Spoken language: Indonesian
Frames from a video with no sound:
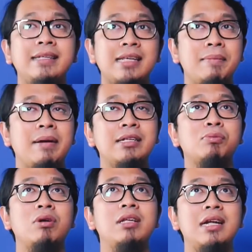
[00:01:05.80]
Ini samain
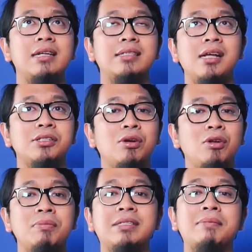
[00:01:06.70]
semuanya dan saya insya
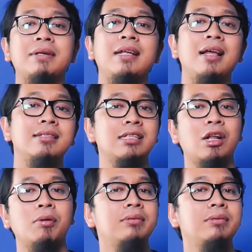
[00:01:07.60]
Allah bisa menilai secara